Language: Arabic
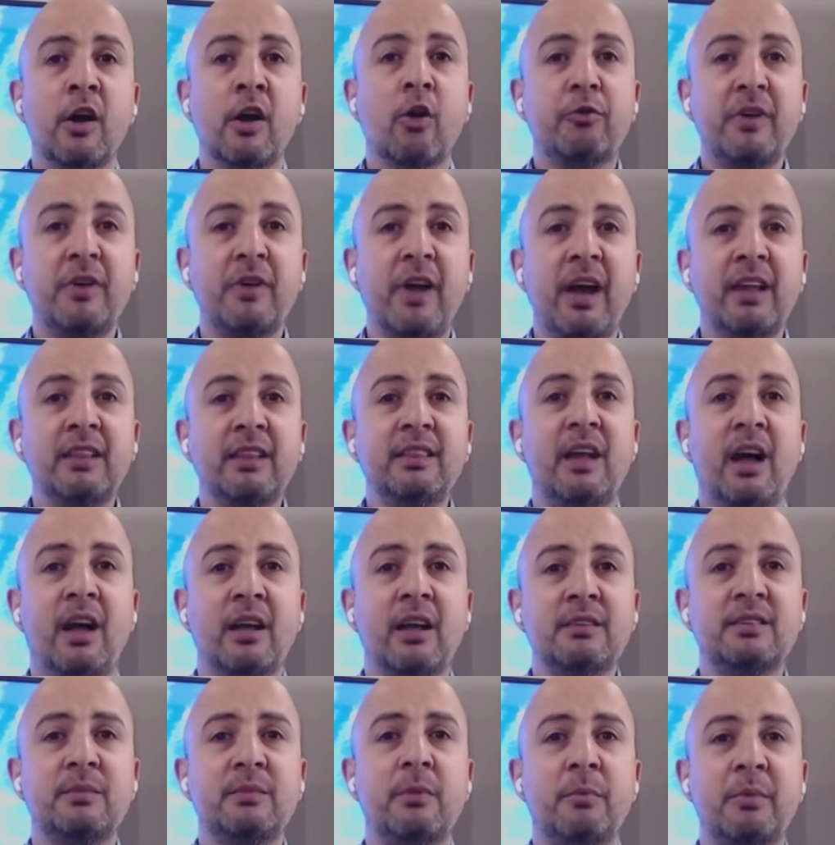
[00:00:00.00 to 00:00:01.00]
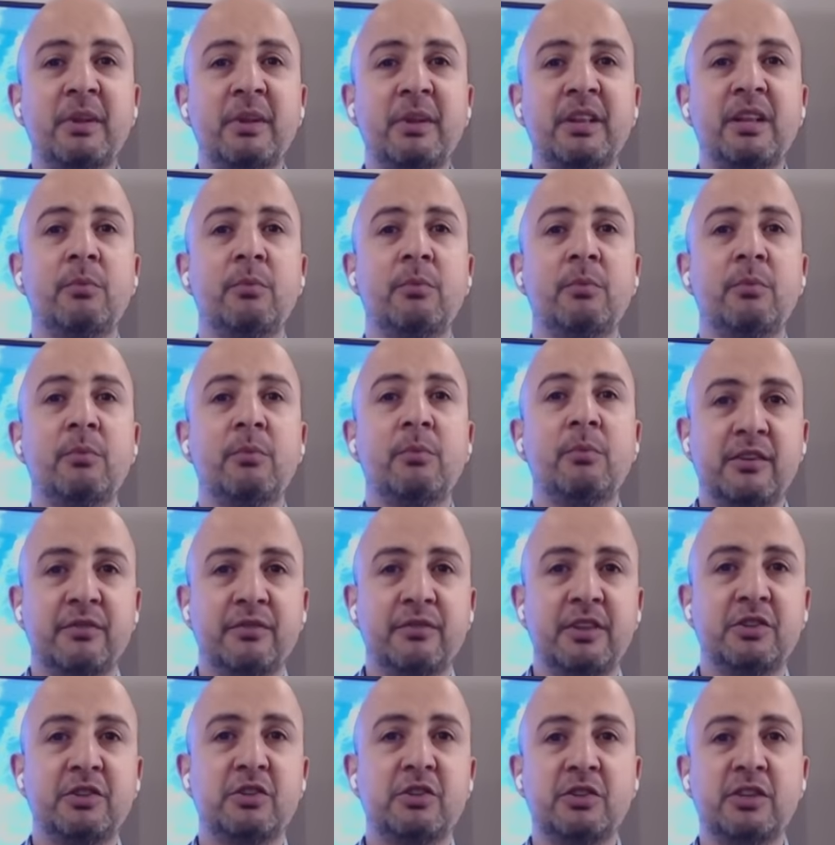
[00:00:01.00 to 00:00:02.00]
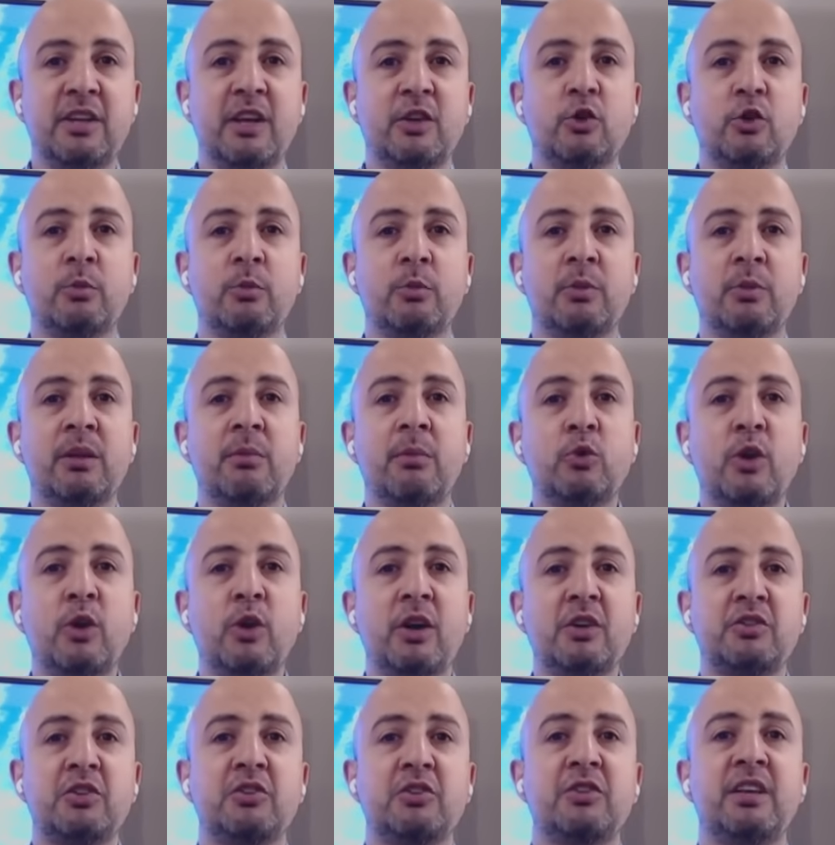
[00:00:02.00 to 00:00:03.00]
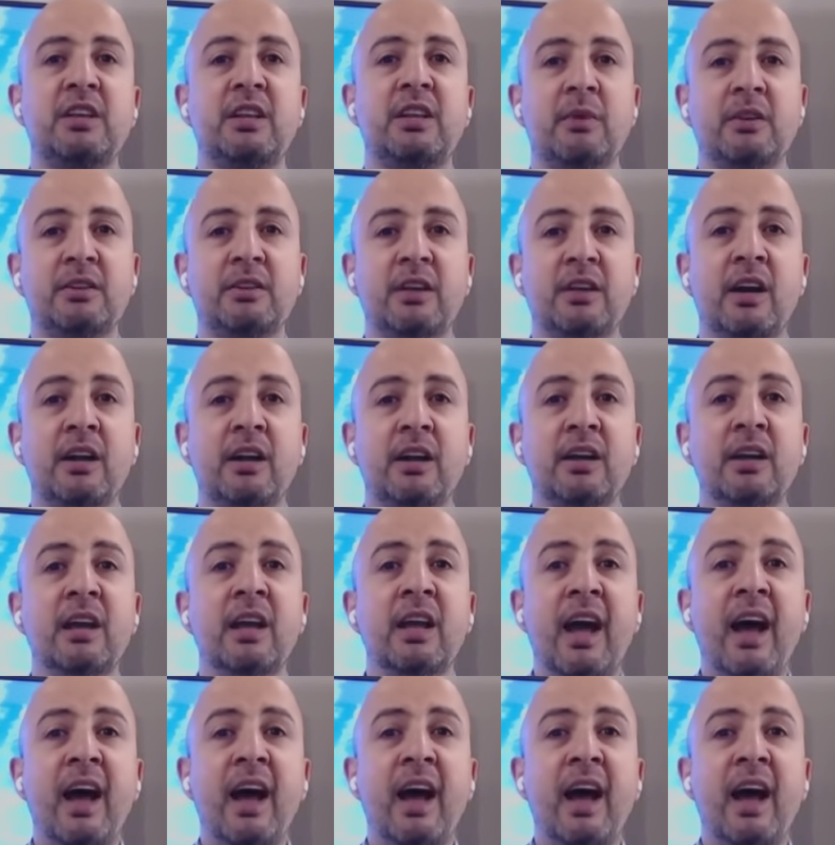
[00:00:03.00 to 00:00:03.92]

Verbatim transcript: وفي عندنا انظمه مثل موضوع تفتيش الشنط ومثل موضوع شاشات المطار،